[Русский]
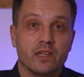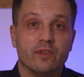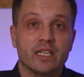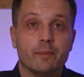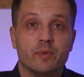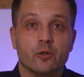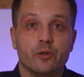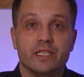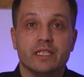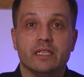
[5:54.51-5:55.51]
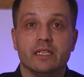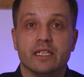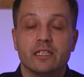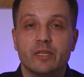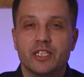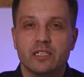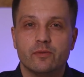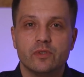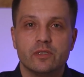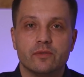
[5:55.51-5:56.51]
В Анапе хоть и нет
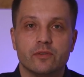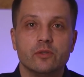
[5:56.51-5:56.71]
больших вузов,